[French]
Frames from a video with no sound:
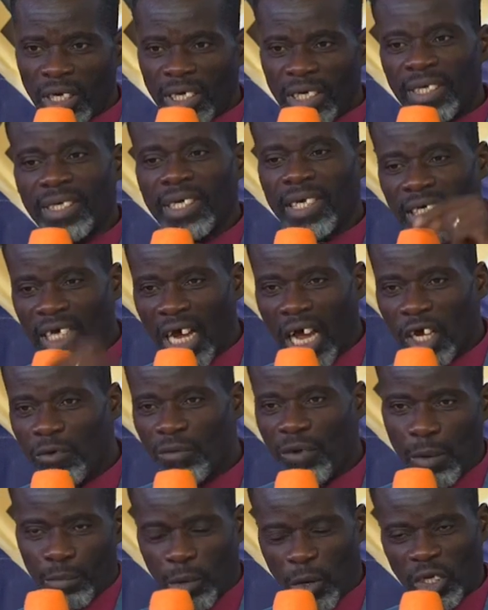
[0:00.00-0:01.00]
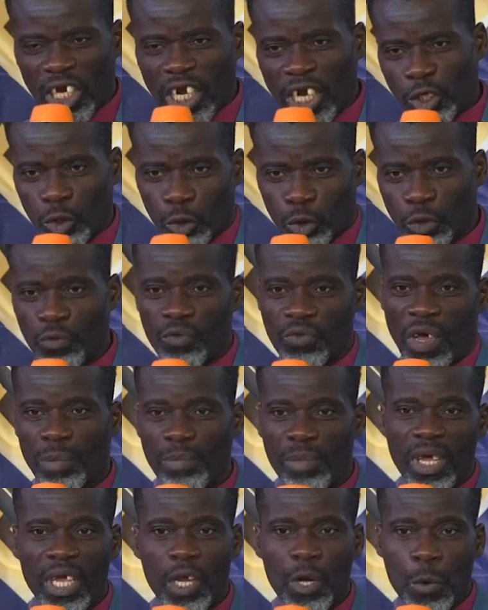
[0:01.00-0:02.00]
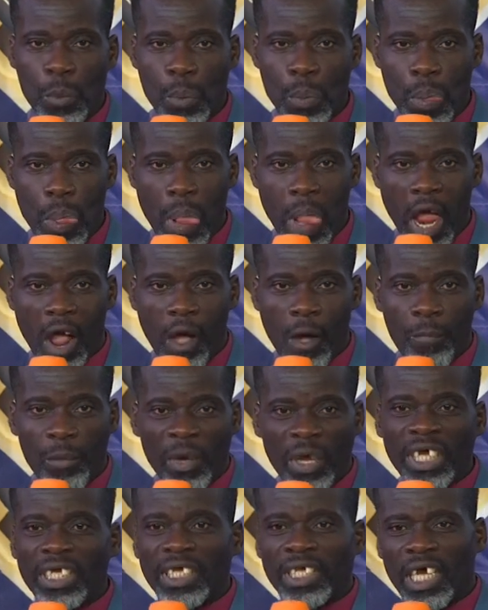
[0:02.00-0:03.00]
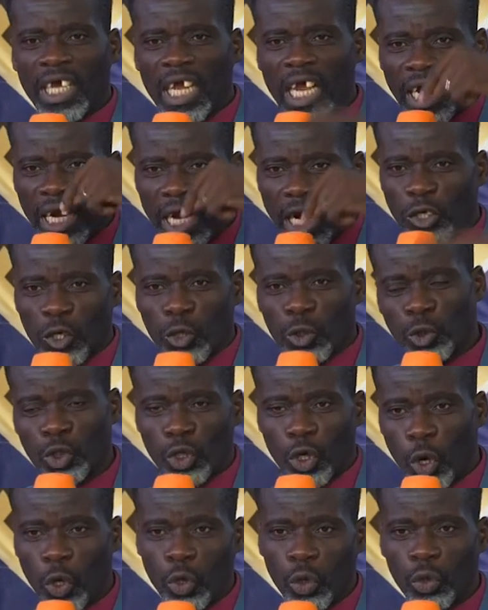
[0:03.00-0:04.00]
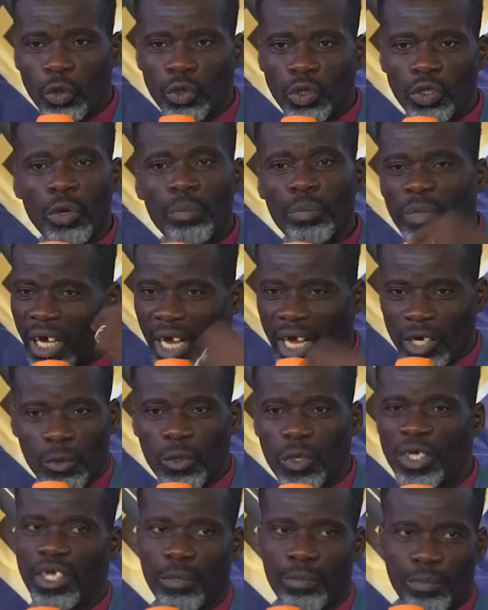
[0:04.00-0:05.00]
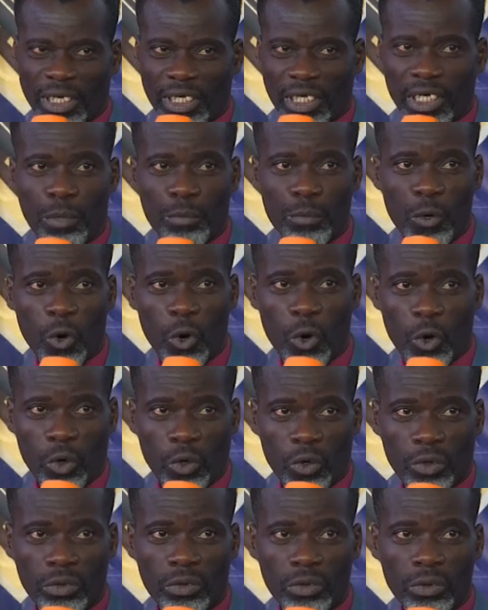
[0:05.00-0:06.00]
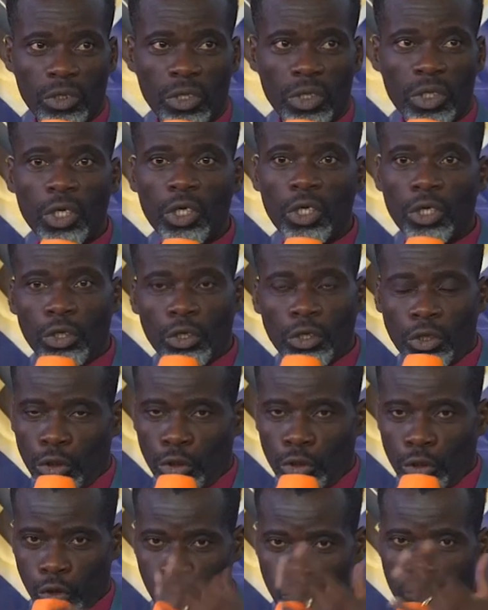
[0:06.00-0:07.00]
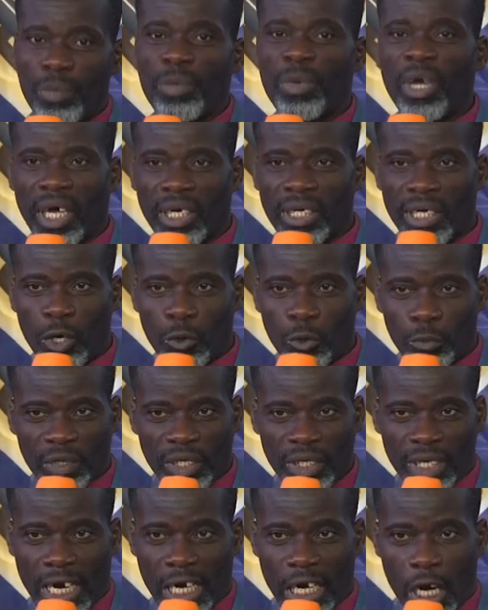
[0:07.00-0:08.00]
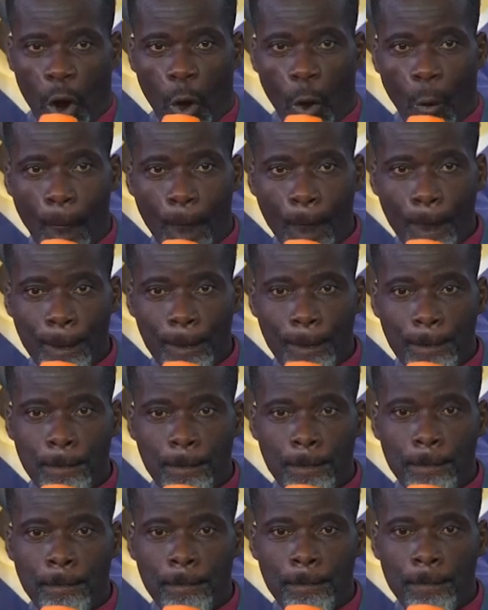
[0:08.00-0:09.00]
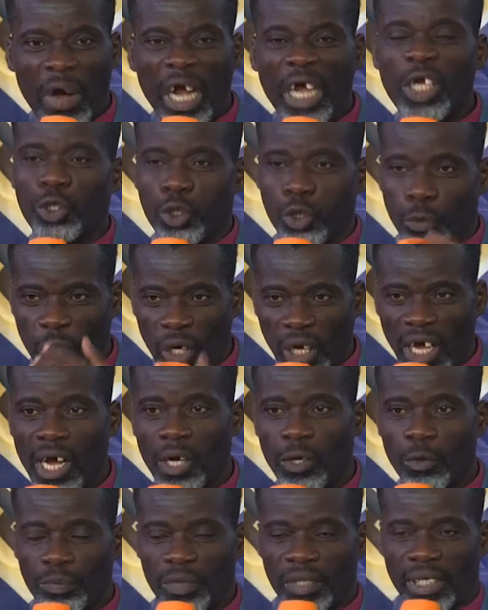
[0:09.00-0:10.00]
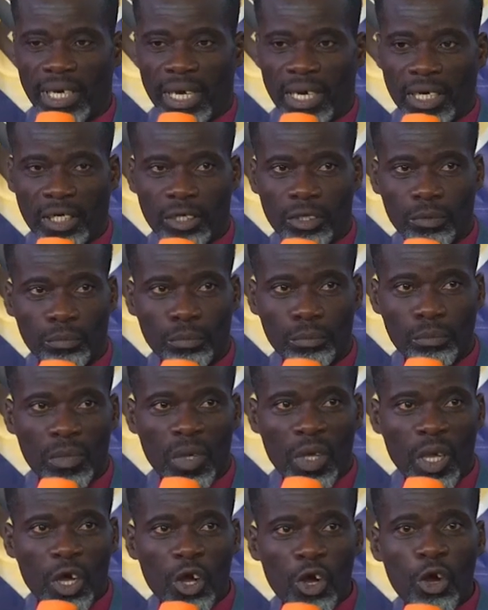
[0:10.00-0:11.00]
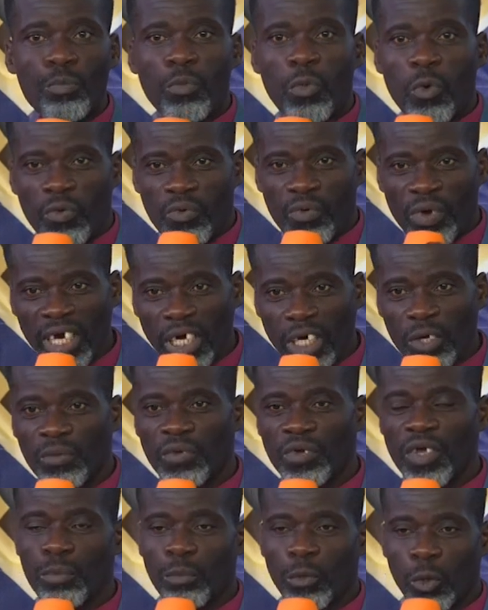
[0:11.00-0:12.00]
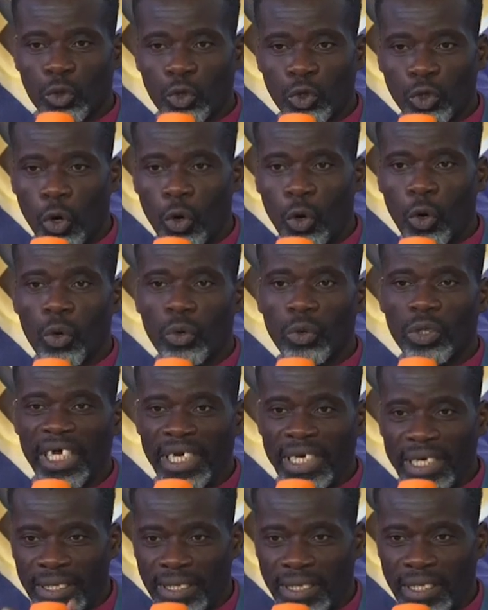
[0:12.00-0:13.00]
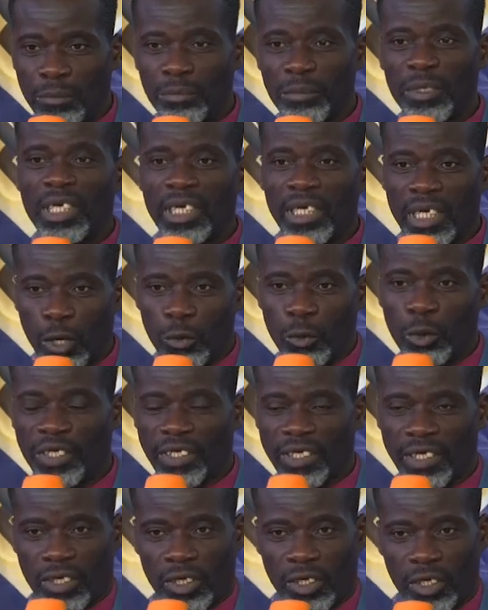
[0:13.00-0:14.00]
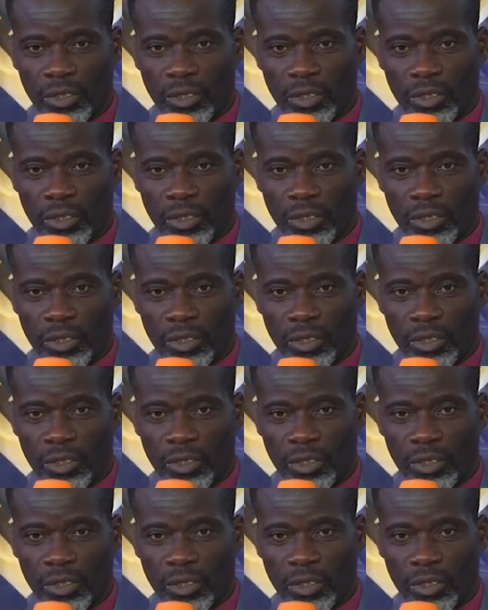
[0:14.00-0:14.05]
si j'arrive à porter les chaussures fermées, c'est que quelque chose de miraculeux s'est passé dans mon corps. Je vais me rendre à l'hôpital. Je me rends à l'hôpital pour vérifier mon taux de glycémie dans le sang.